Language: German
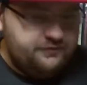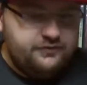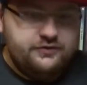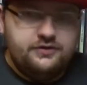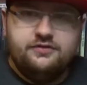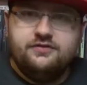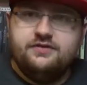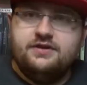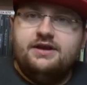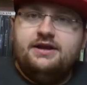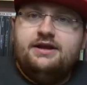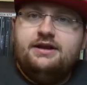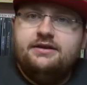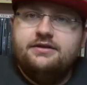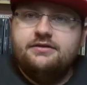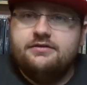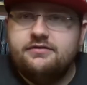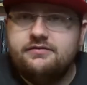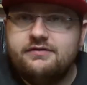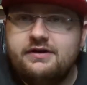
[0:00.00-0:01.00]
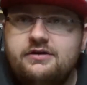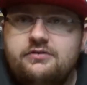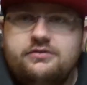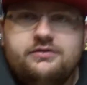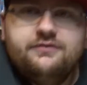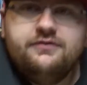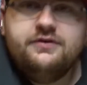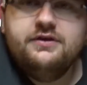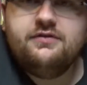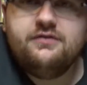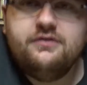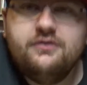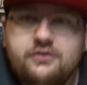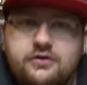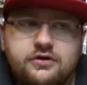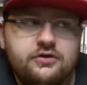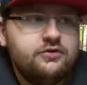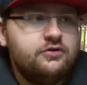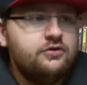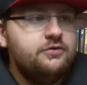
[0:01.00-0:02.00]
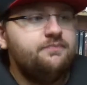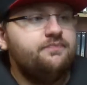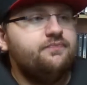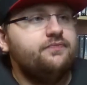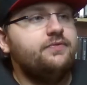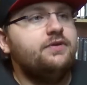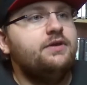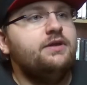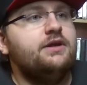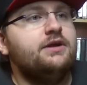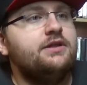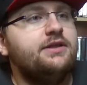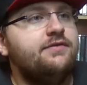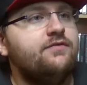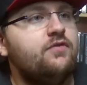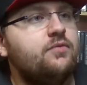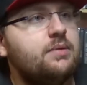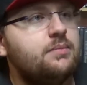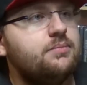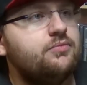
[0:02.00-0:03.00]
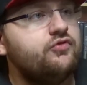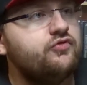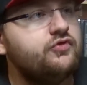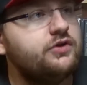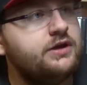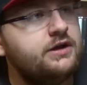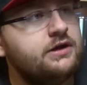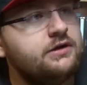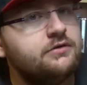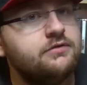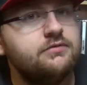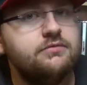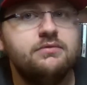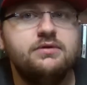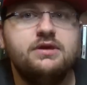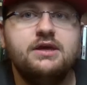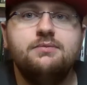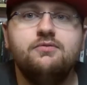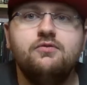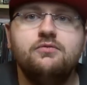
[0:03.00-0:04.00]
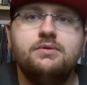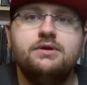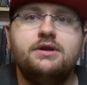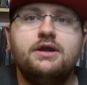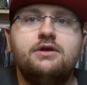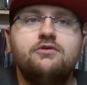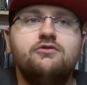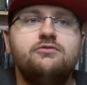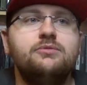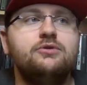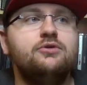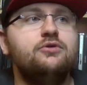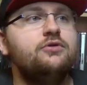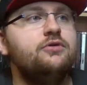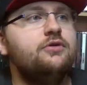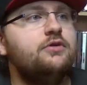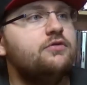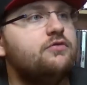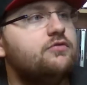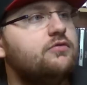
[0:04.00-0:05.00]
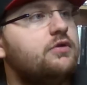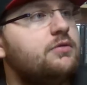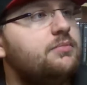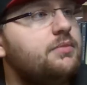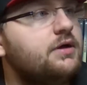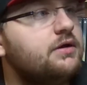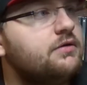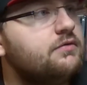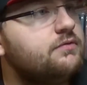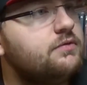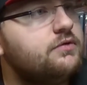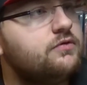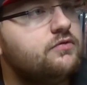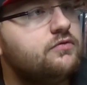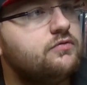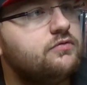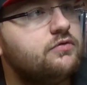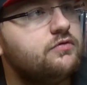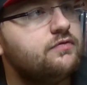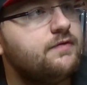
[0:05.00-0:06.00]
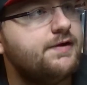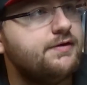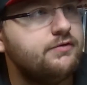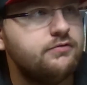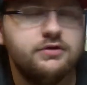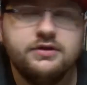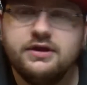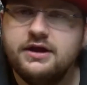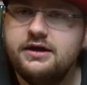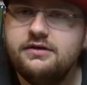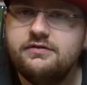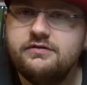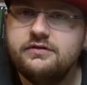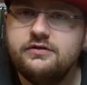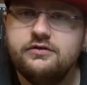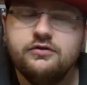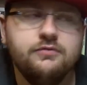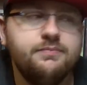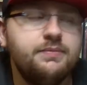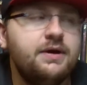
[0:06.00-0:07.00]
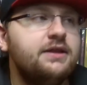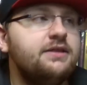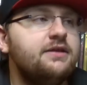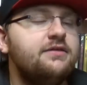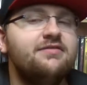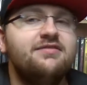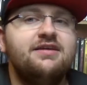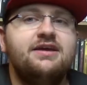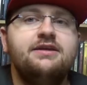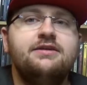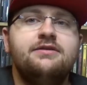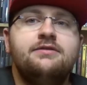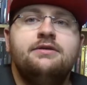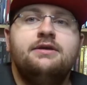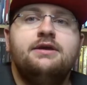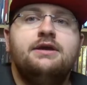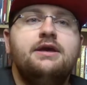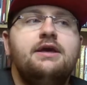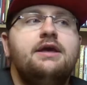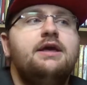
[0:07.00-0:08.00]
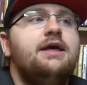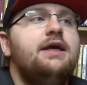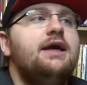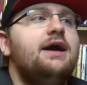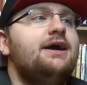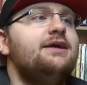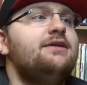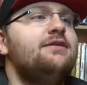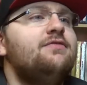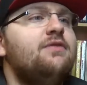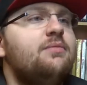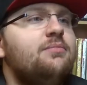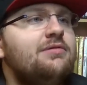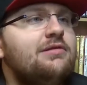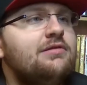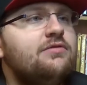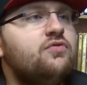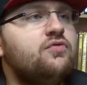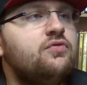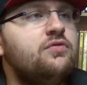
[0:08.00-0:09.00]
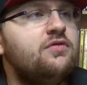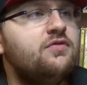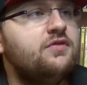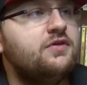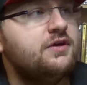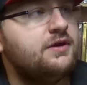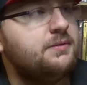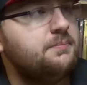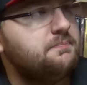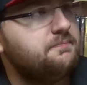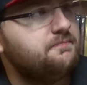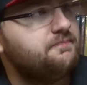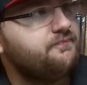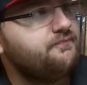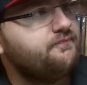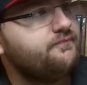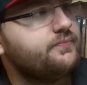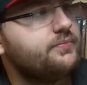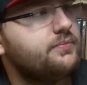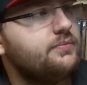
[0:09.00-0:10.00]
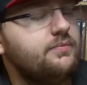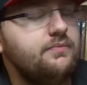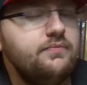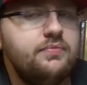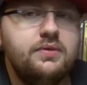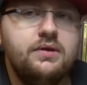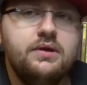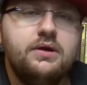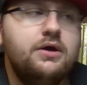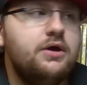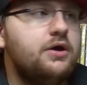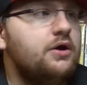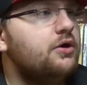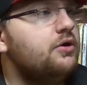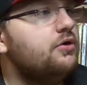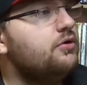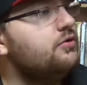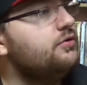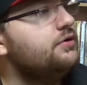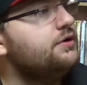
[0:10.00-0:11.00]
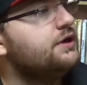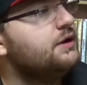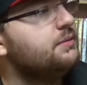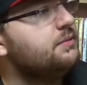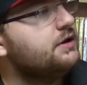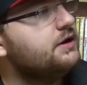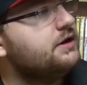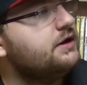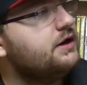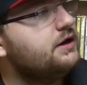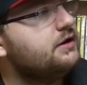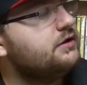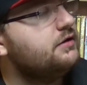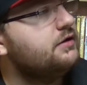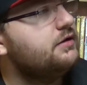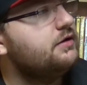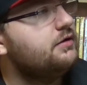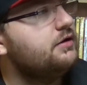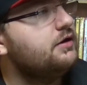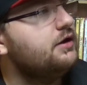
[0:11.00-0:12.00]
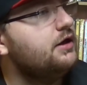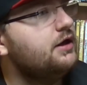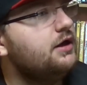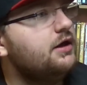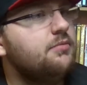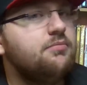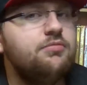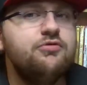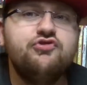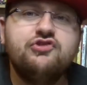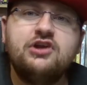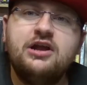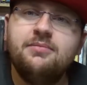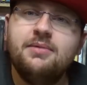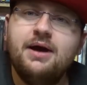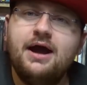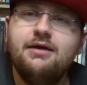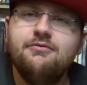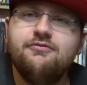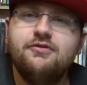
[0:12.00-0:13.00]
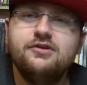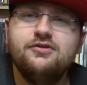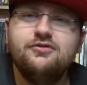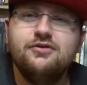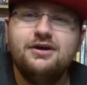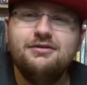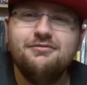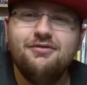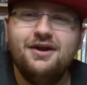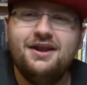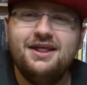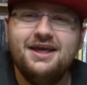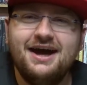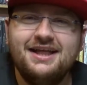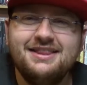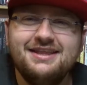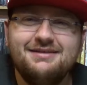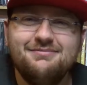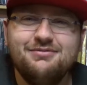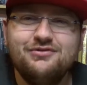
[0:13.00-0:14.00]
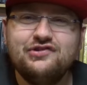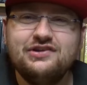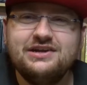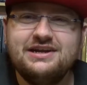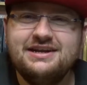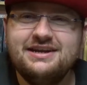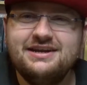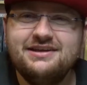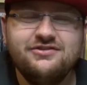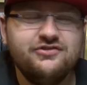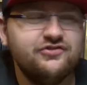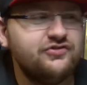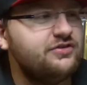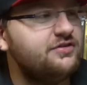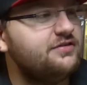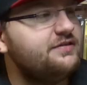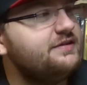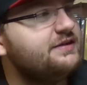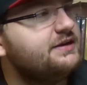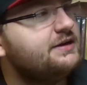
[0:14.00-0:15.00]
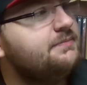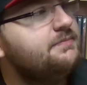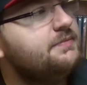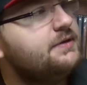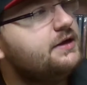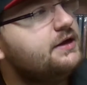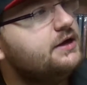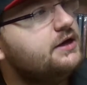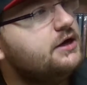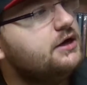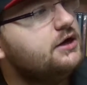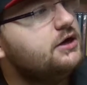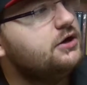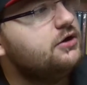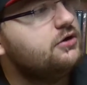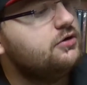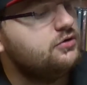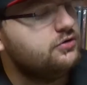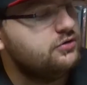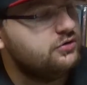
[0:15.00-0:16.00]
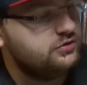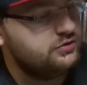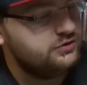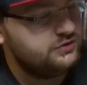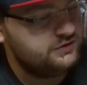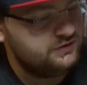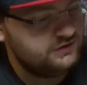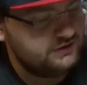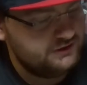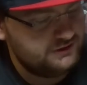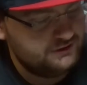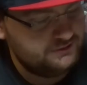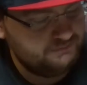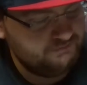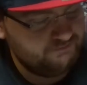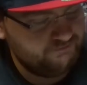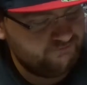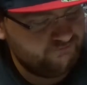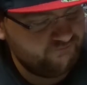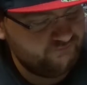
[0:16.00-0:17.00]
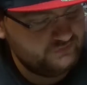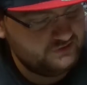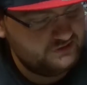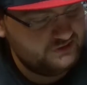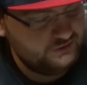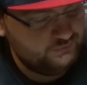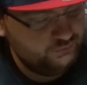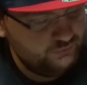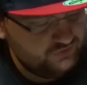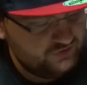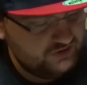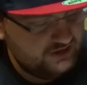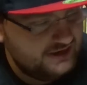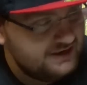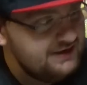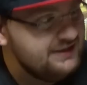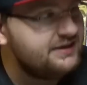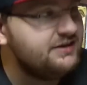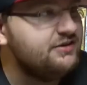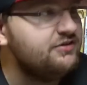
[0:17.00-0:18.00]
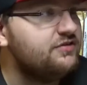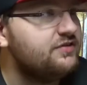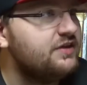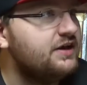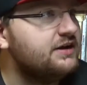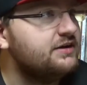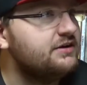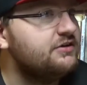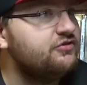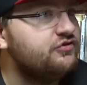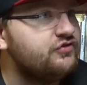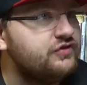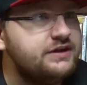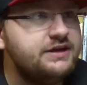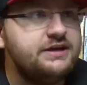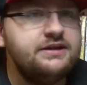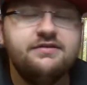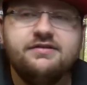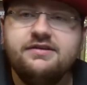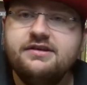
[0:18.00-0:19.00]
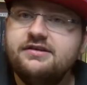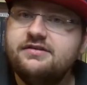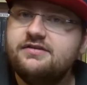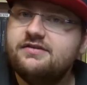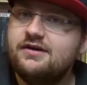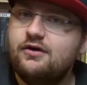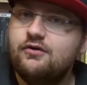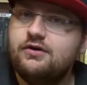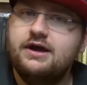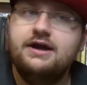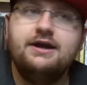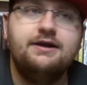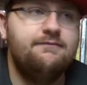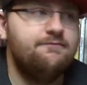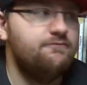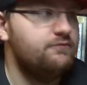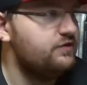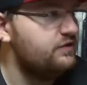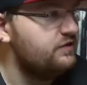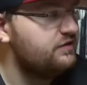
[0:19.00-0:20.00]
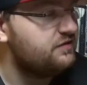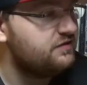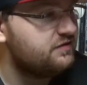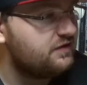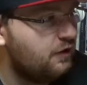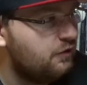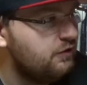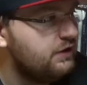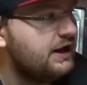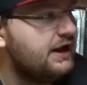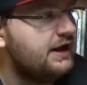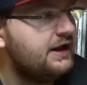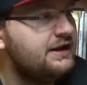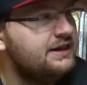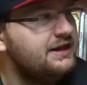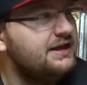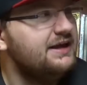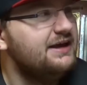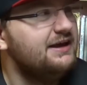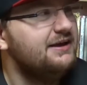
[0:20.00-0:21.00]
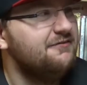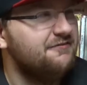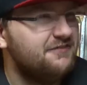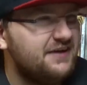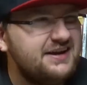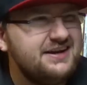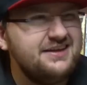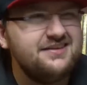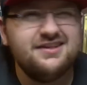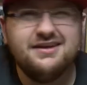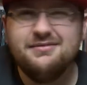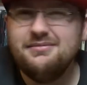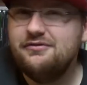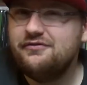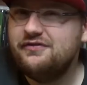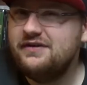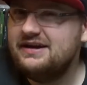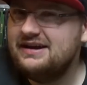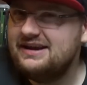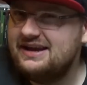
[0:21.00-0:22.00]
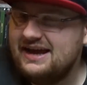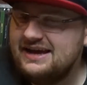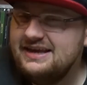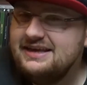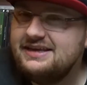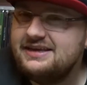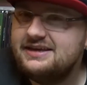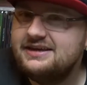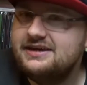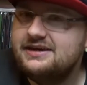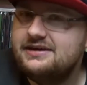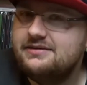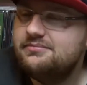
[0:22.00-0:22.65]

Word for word: für das Geld 240 Euro, je nachdem, wo man bestellt, ich habe es nochmal nachgeschaut, man könnte es sogar machen bis zu 230 noch bei anderen Seiten, aber ah, das war ein bisschen zu unsicher. Und ich habe mir gedacht, bestell mal einfach dort, wo die anderen bestellen, der ist es schon sicher. Und ähm, ich muss ehrlich gesagt gestehen, sie ist saugeil. Sie ist saugeil. Wenn ich es aber vergleiche